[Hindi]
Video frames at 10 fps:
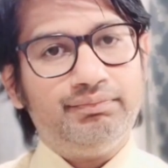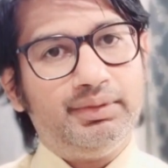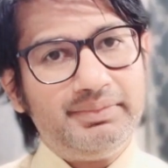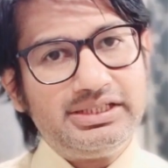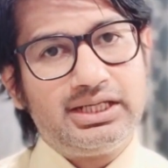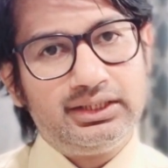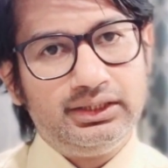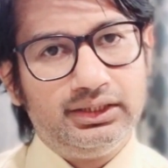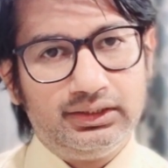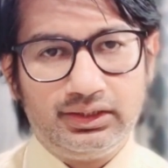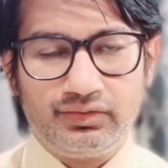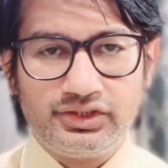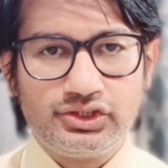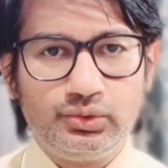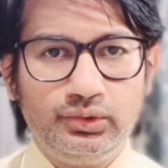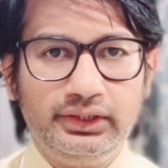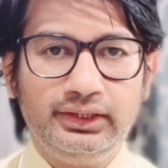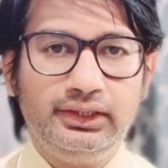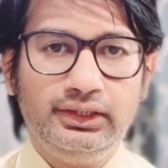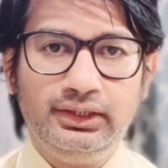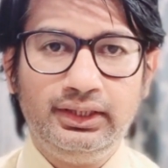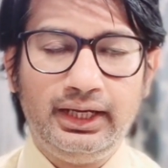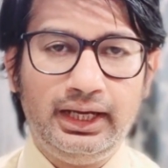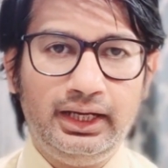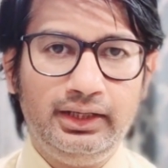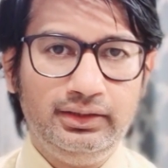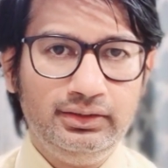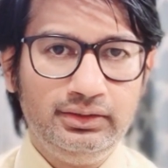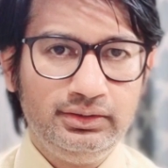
मम्मी जाती है दरवाज़ा खोलने के लिए एंड